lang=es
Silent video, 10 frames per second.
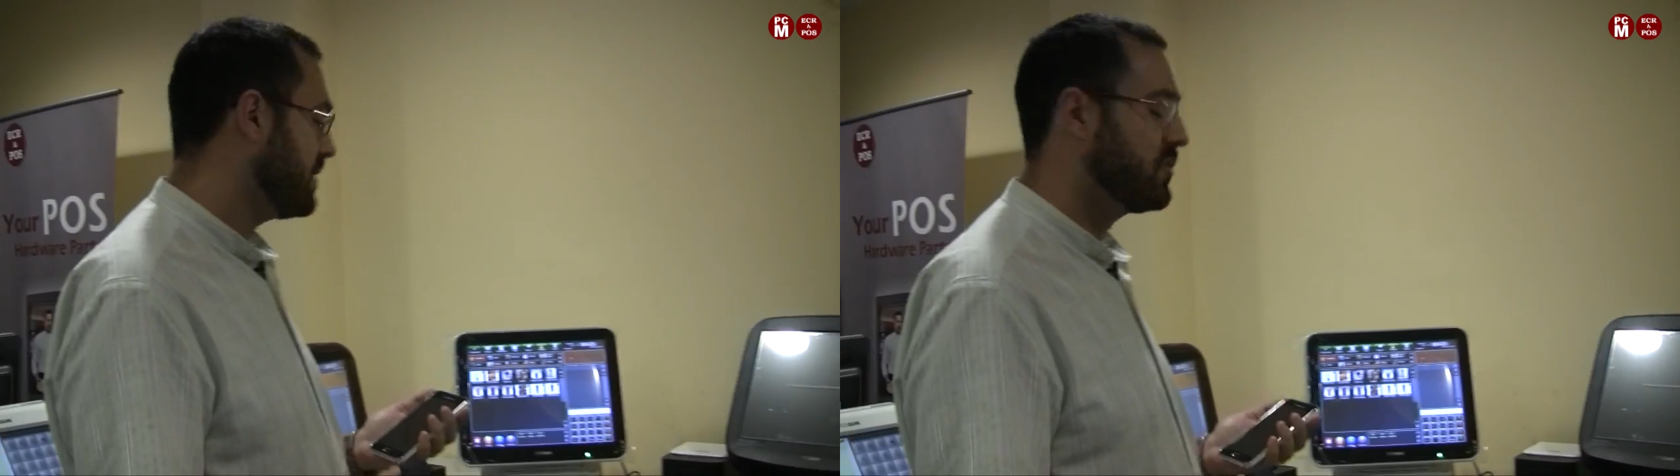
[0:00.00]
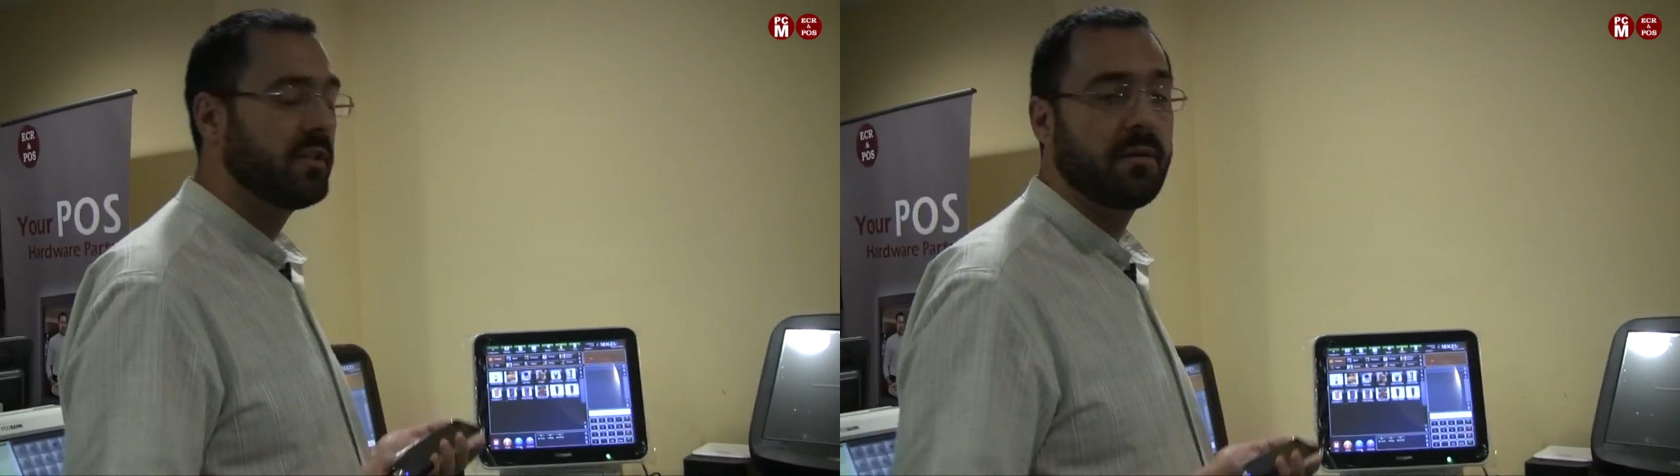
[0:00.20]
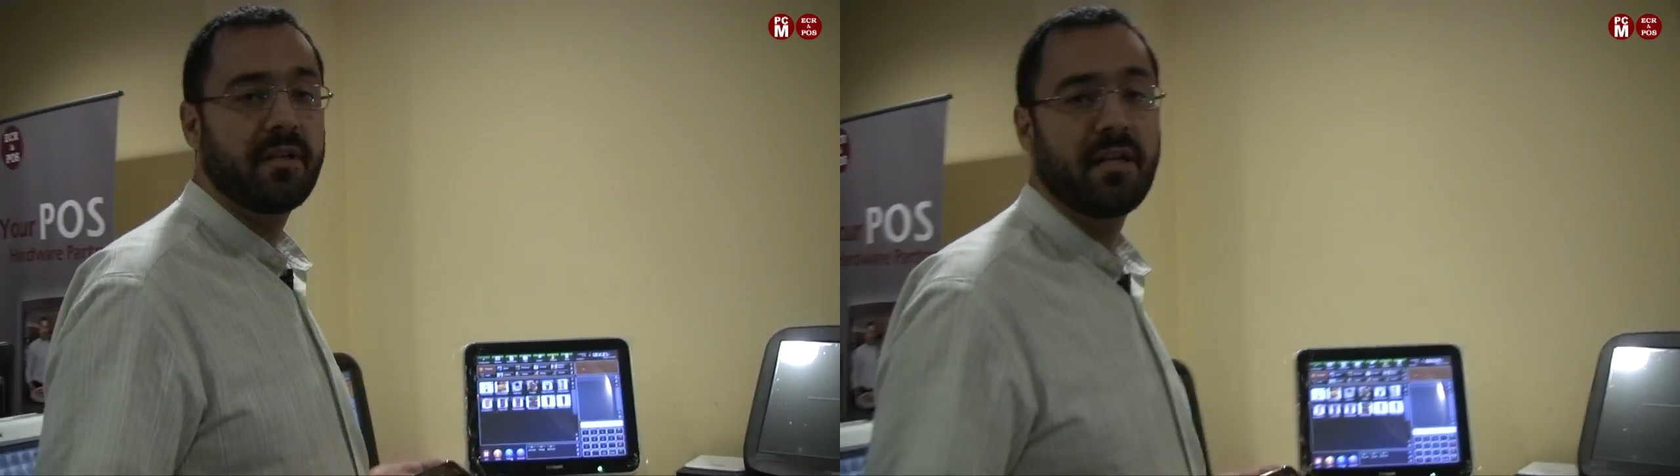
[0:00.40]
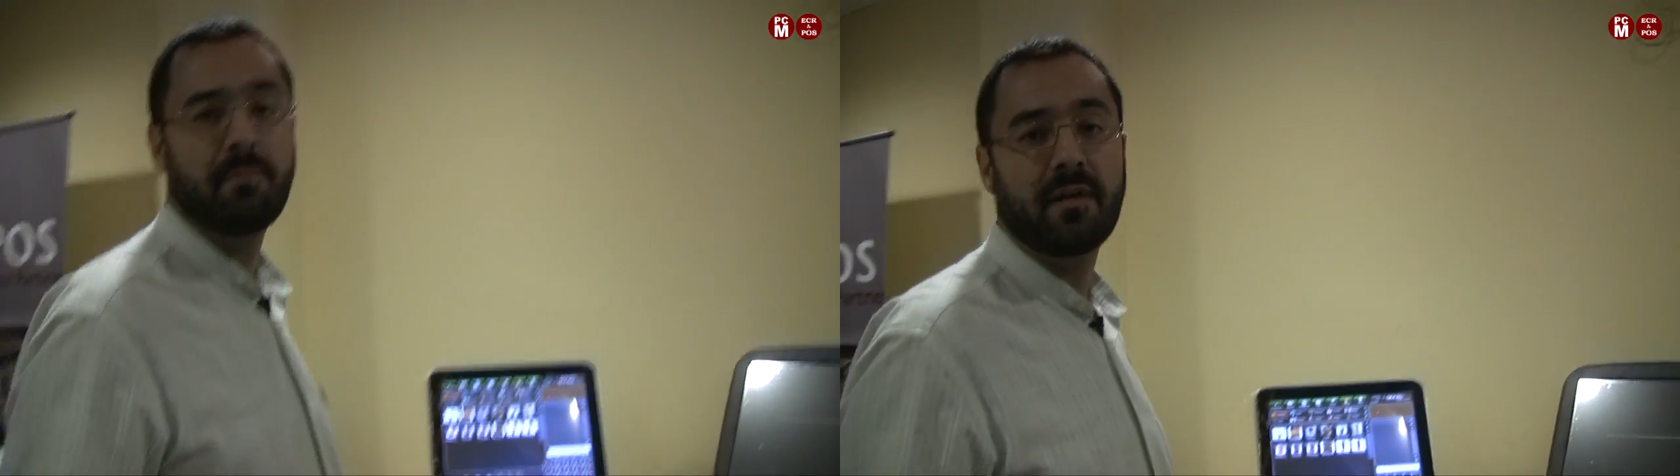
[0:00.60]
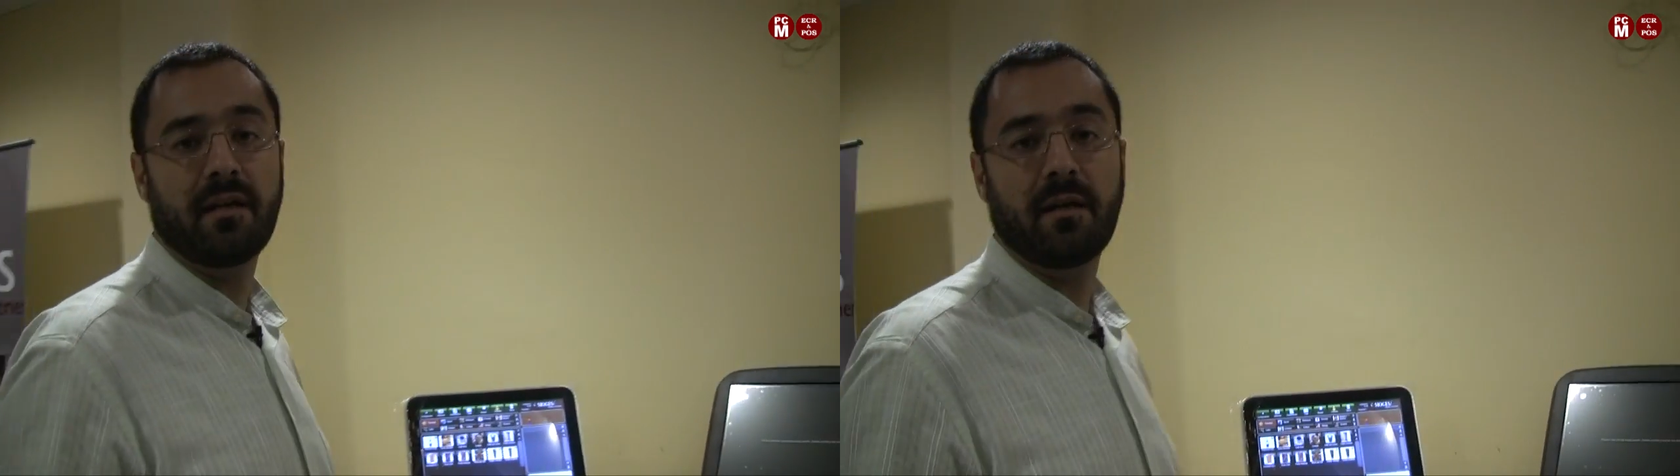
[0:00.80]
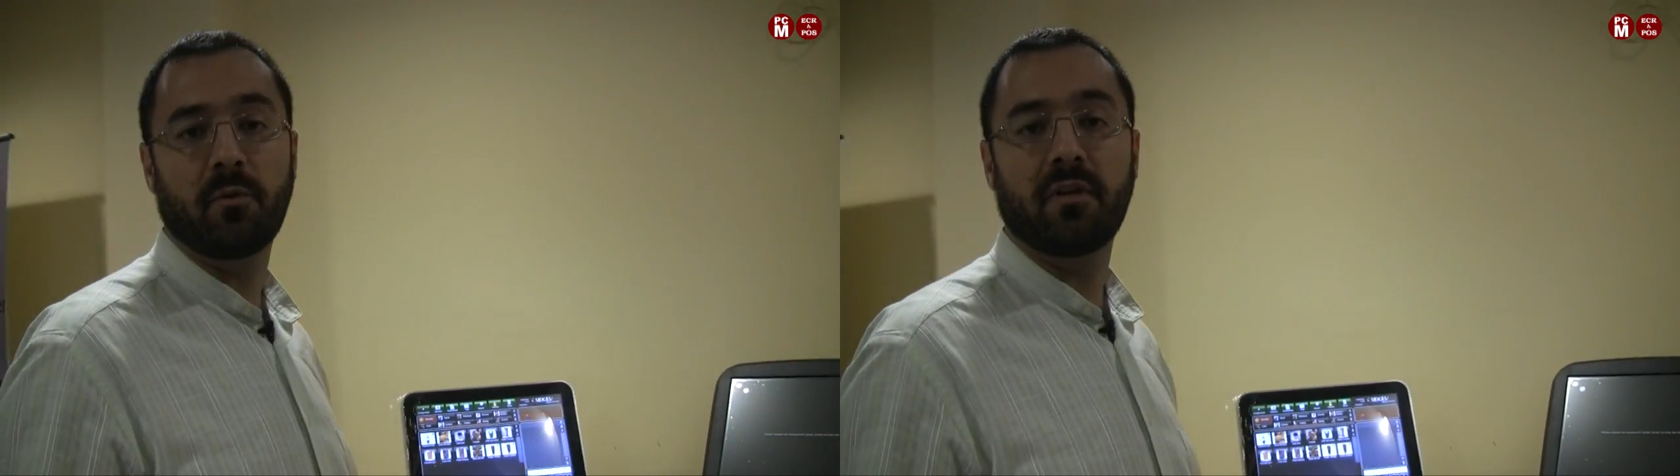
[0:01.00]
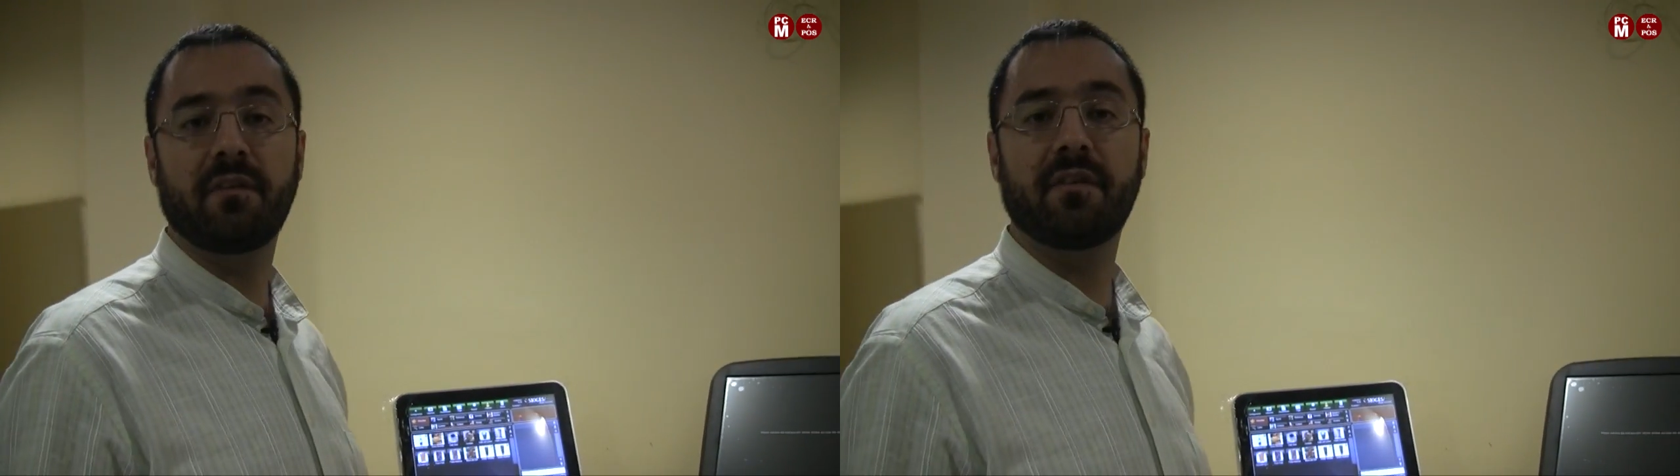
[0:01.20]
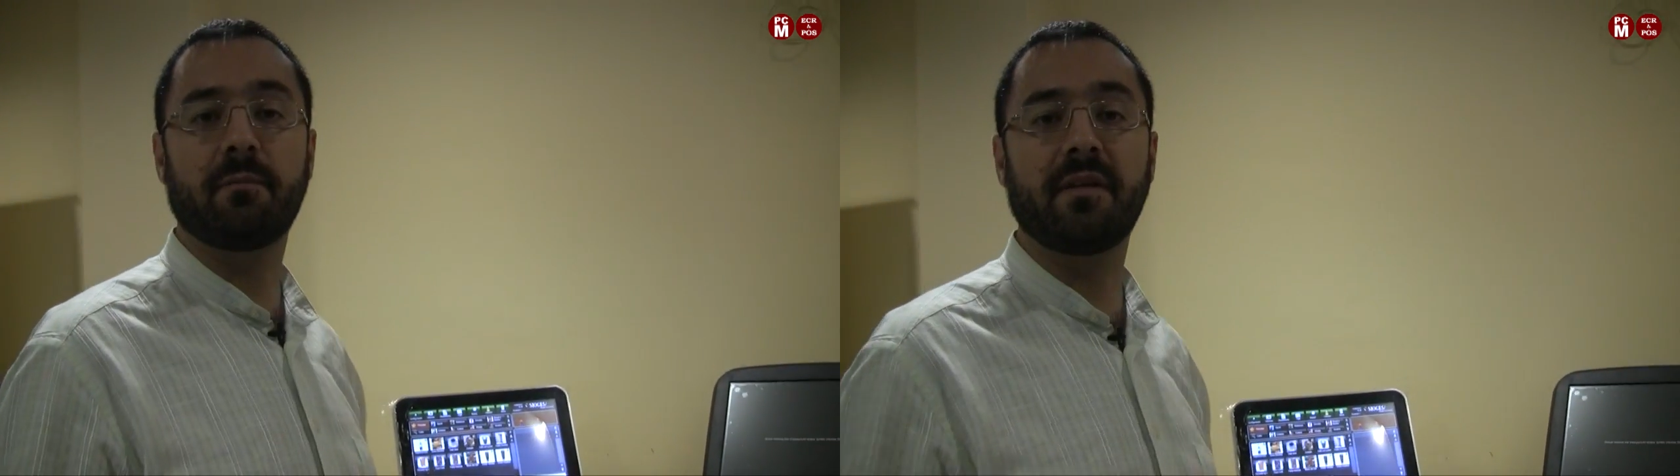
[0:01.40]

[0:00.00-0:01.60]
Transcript: Esto serviría para poder hacer